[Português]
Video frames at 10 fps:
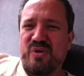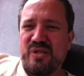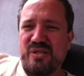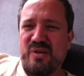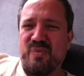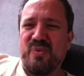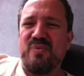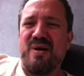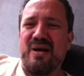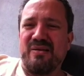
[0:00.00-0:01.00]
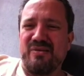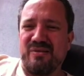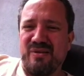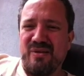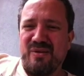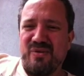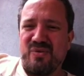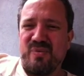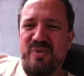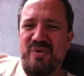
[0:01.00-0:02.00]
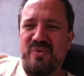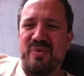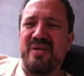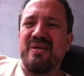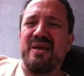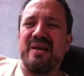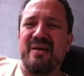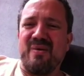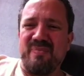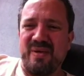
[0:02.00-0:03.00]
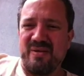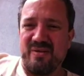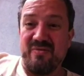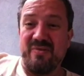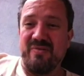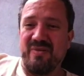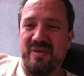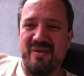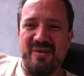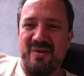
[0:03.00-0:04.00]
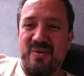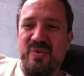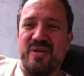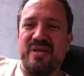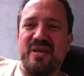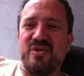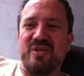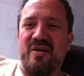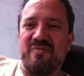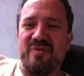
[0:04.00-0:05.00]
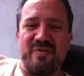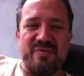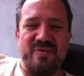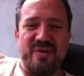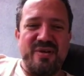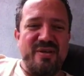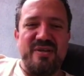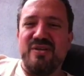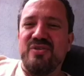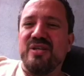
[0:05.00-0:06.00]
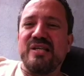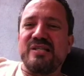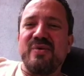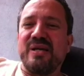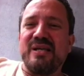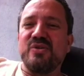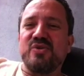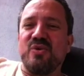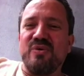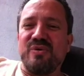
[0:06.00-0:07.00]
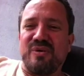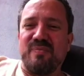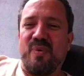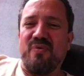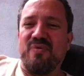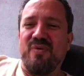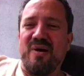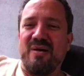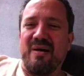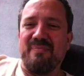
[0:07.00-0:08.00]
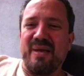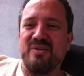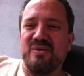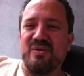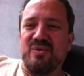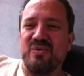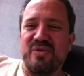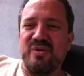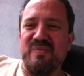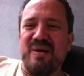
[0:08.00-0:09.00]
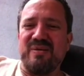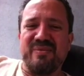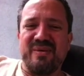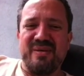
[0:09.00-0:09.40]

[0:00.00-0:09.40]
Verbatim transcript: conhecer muito mais sobre o que é realmente viver, o que é estar vivo e em direção àquele sonho que povoa a mente de todo ser humano,